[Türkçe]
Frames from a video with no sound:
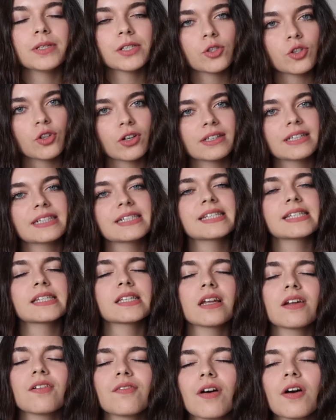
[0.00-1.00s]
Bir süredir
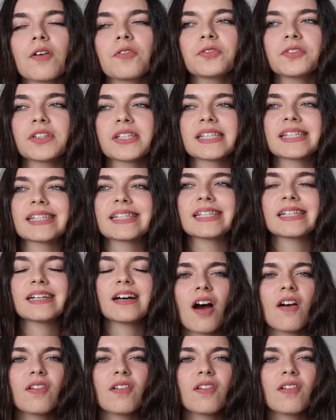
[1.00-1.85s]
sınav haftası,